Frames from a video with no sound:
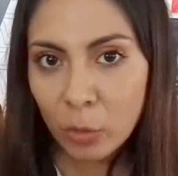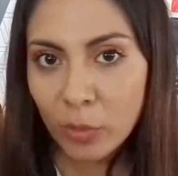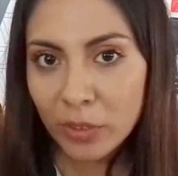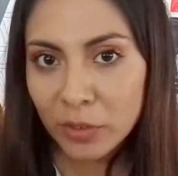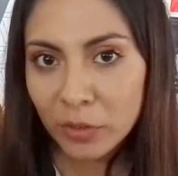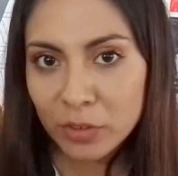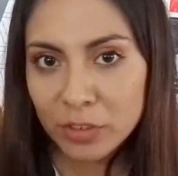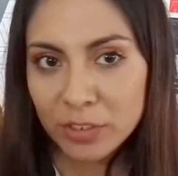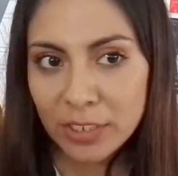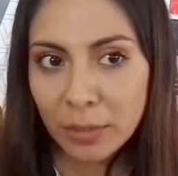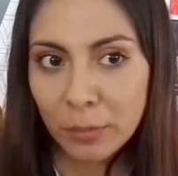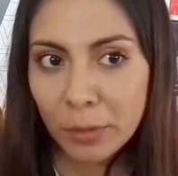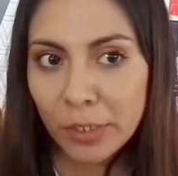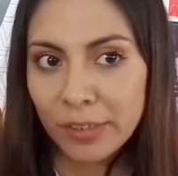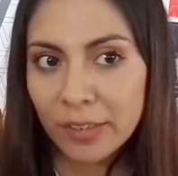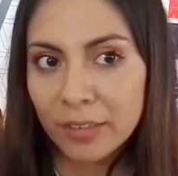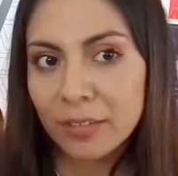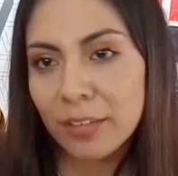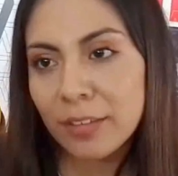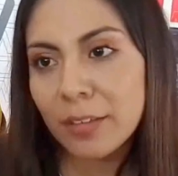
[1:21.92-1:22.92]
en
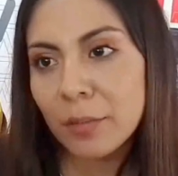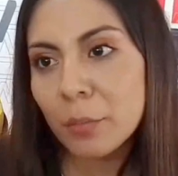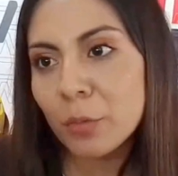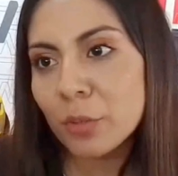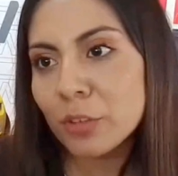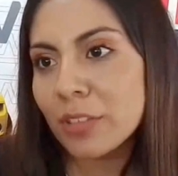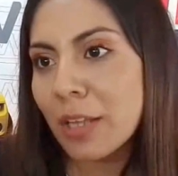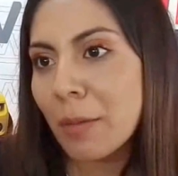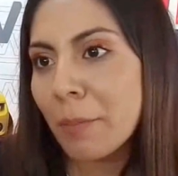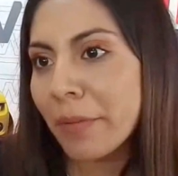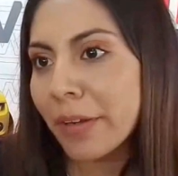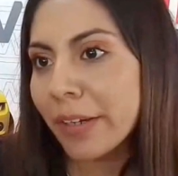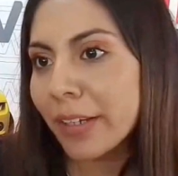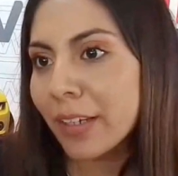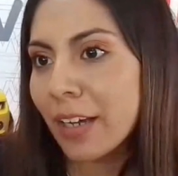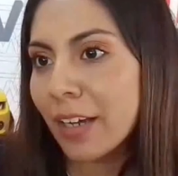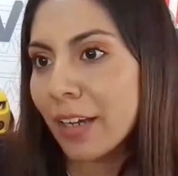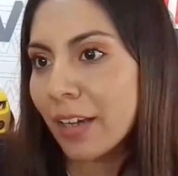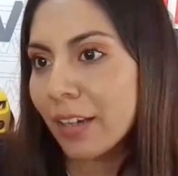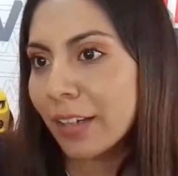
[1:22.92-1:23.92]
cuanto a Chevrolet
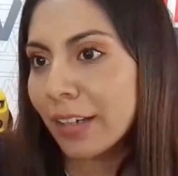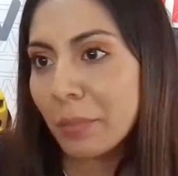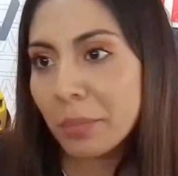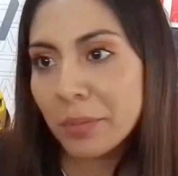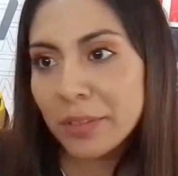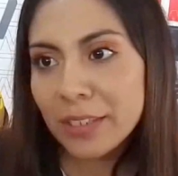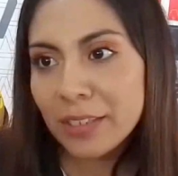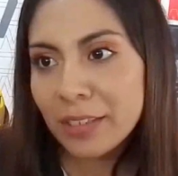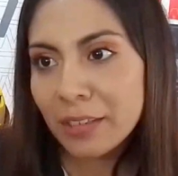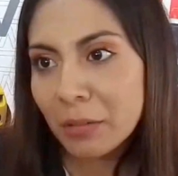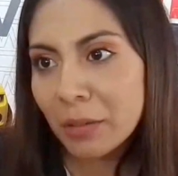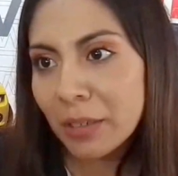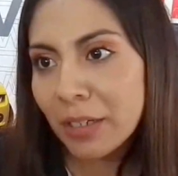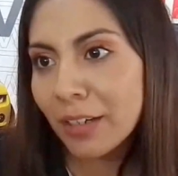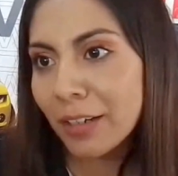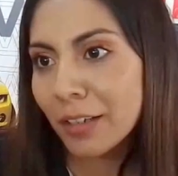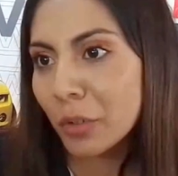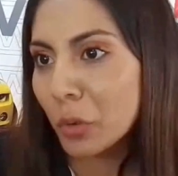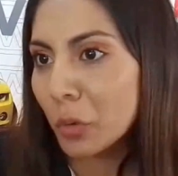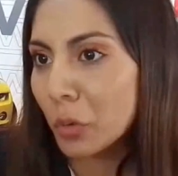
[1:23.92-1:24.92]
tenemos la marca
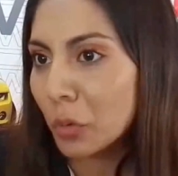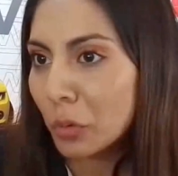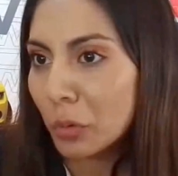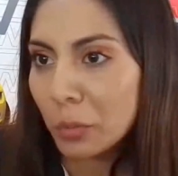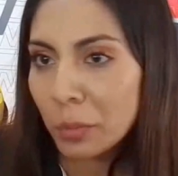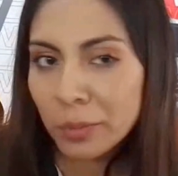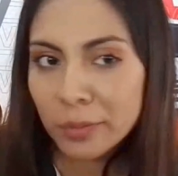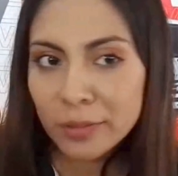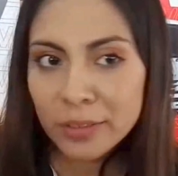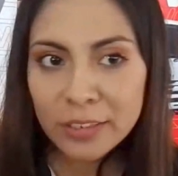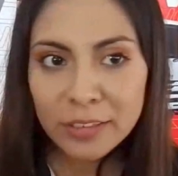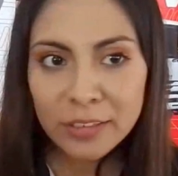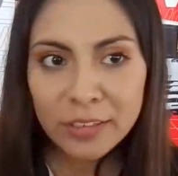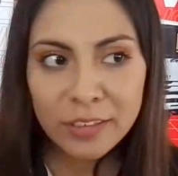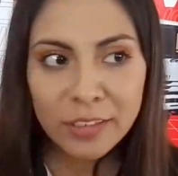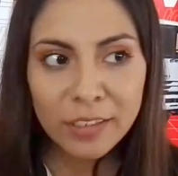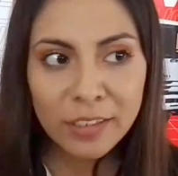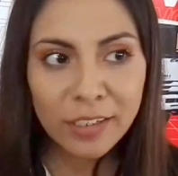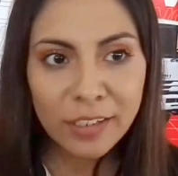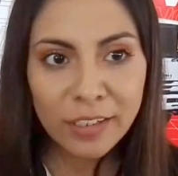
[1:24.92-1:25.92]
Captiva,
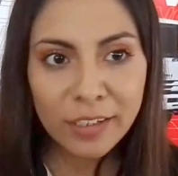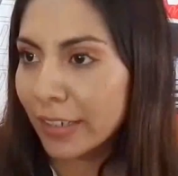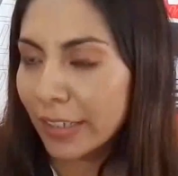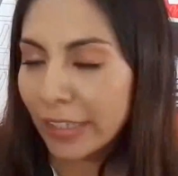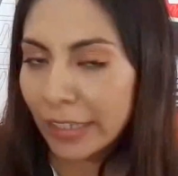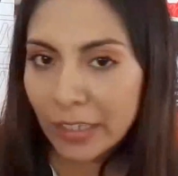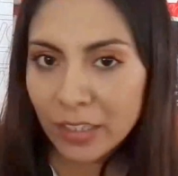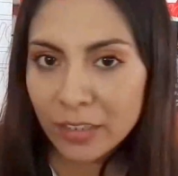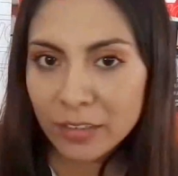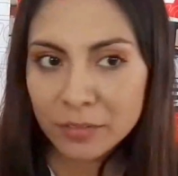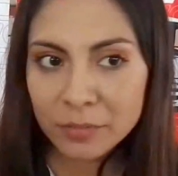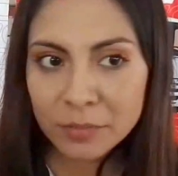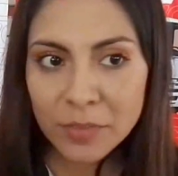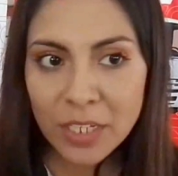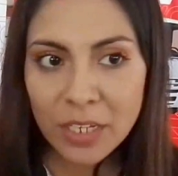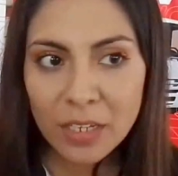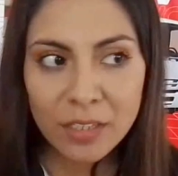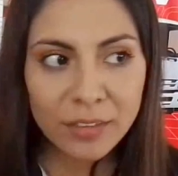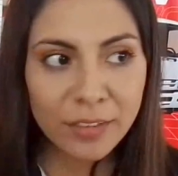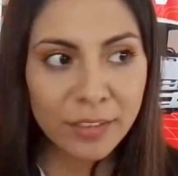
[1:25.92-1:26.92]
Group, tenemos la
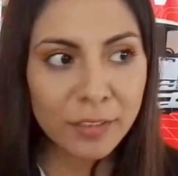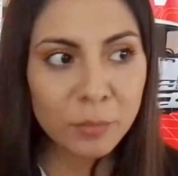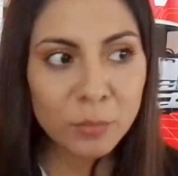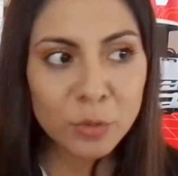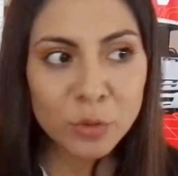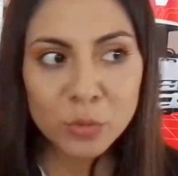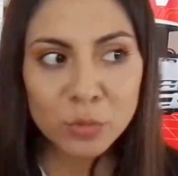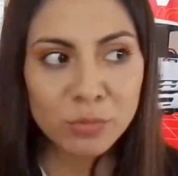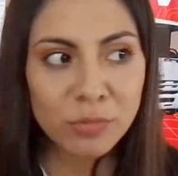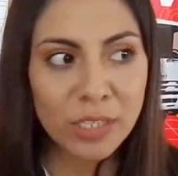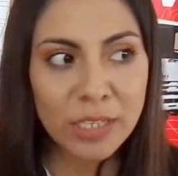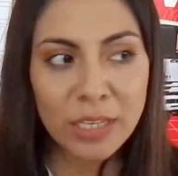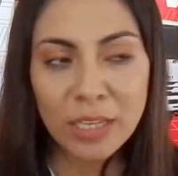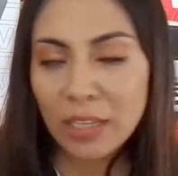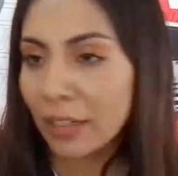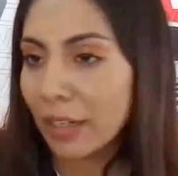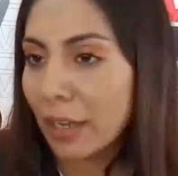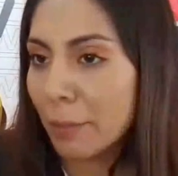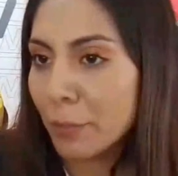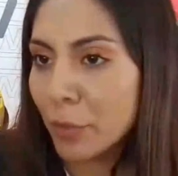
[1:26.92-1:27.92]
Tracker,
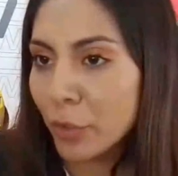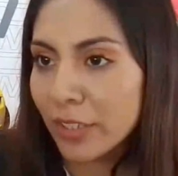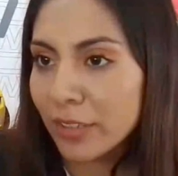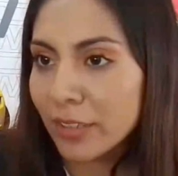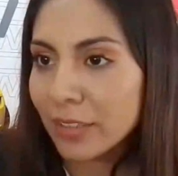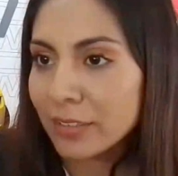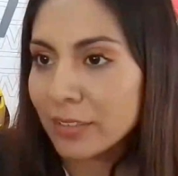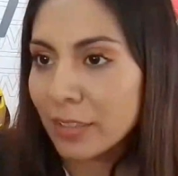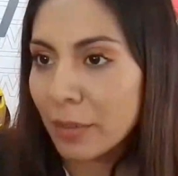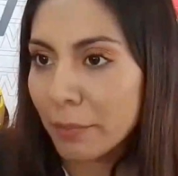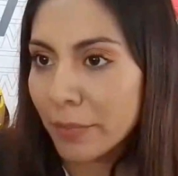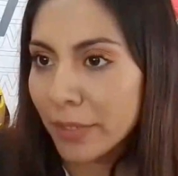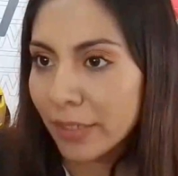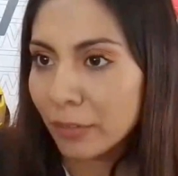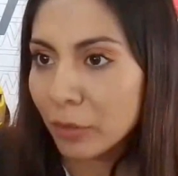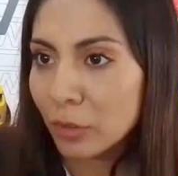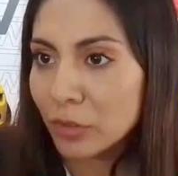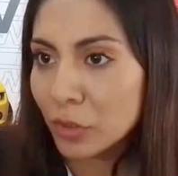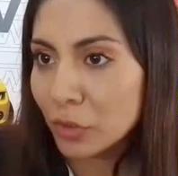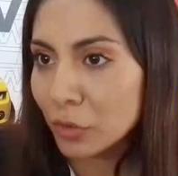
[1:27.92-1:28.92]
tenemos en
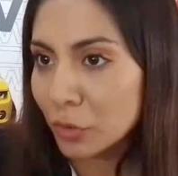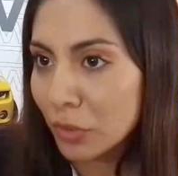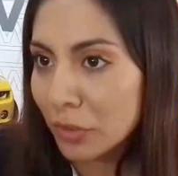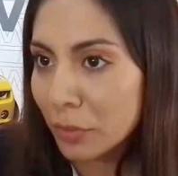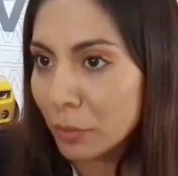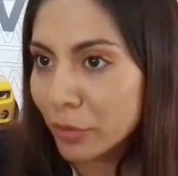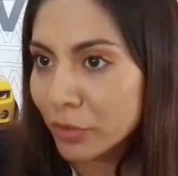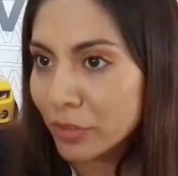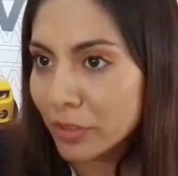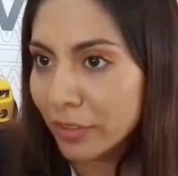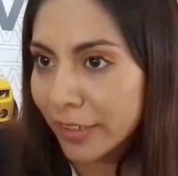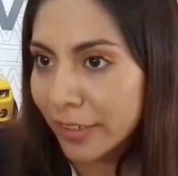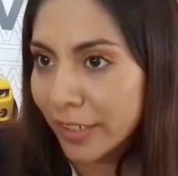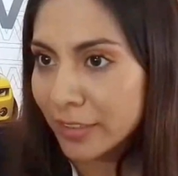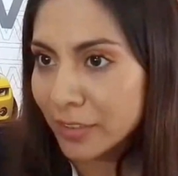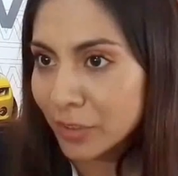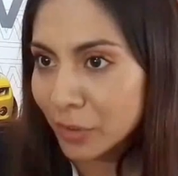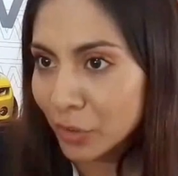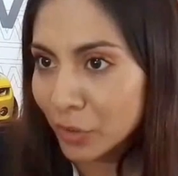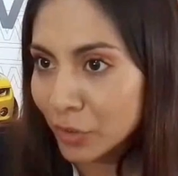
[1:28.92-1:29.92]
camionetas también nuestros
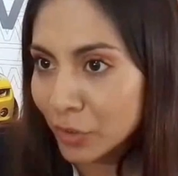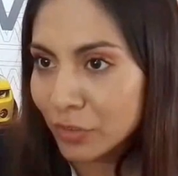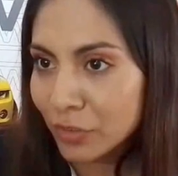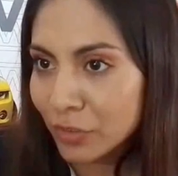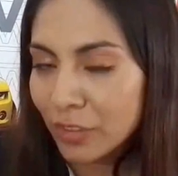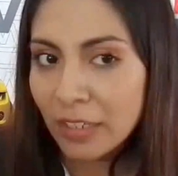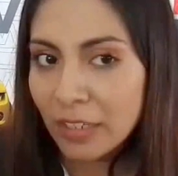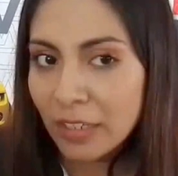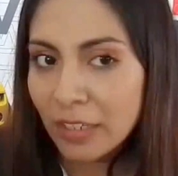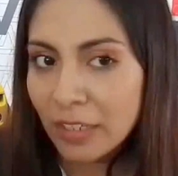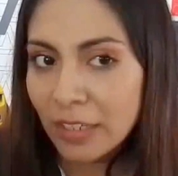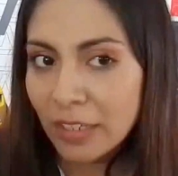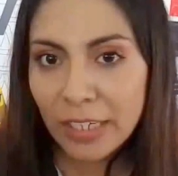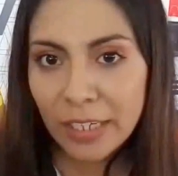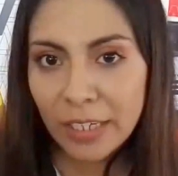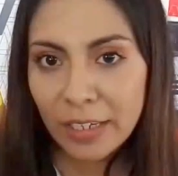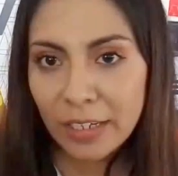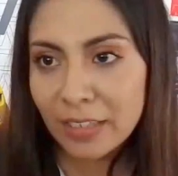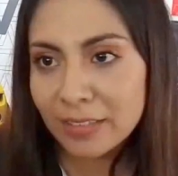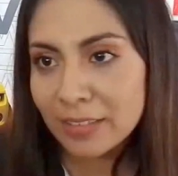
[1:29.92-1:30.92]
últimos
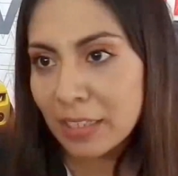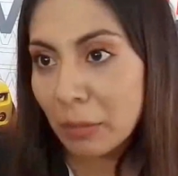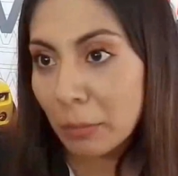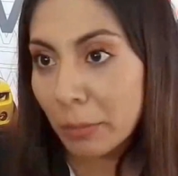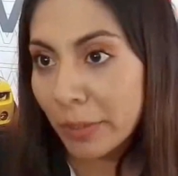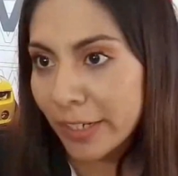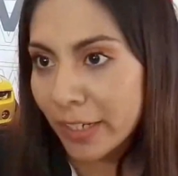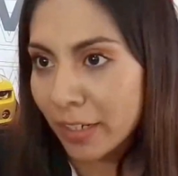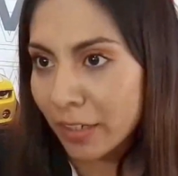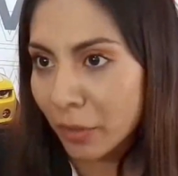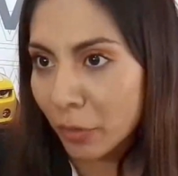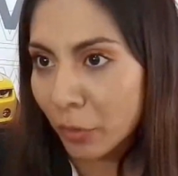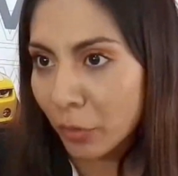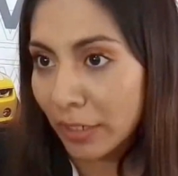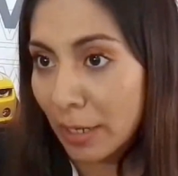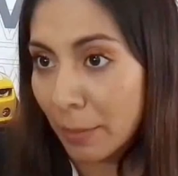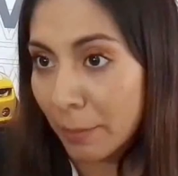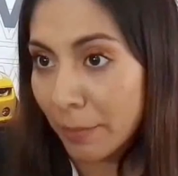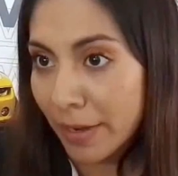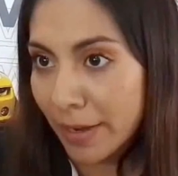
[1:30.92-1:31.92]
ingresos, eh, la
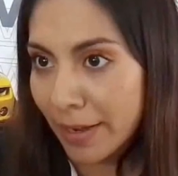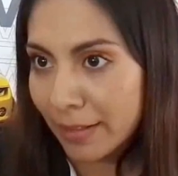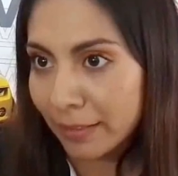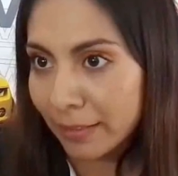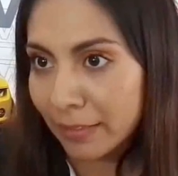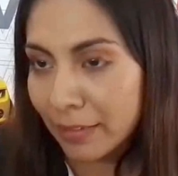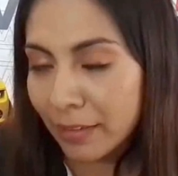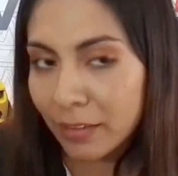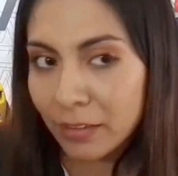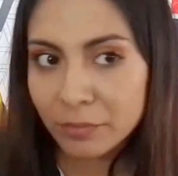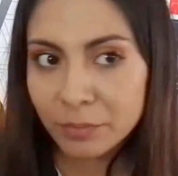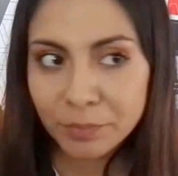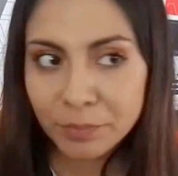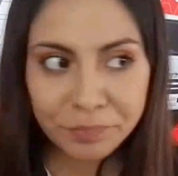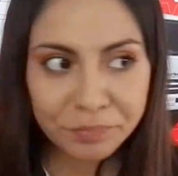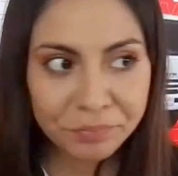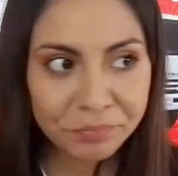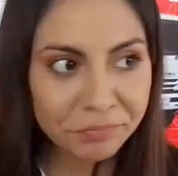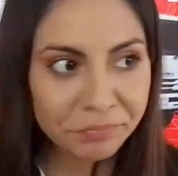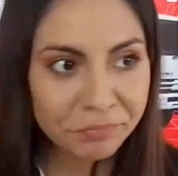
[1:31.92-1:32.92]
Silverado en gama
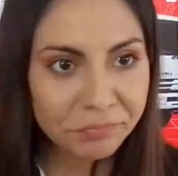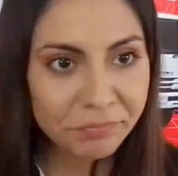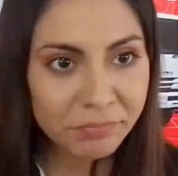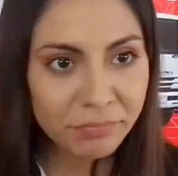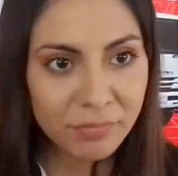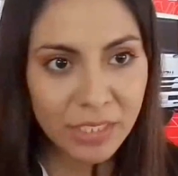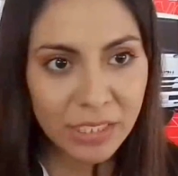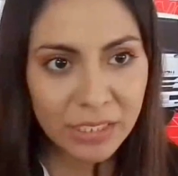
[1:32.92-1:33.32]
alta,